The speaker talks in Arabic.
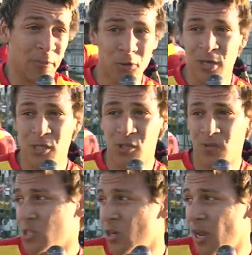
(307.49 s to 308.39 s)
بونت ونرجع
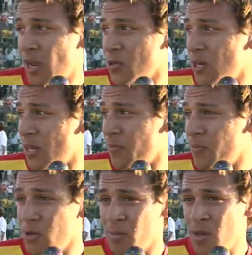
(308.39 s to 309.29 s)
في السكور الحمد لله يا
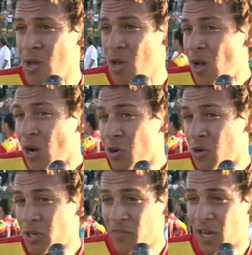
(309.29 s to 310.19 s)
ربي اليوم
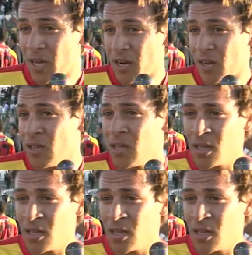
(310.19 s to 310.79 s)
كنا في نهارنا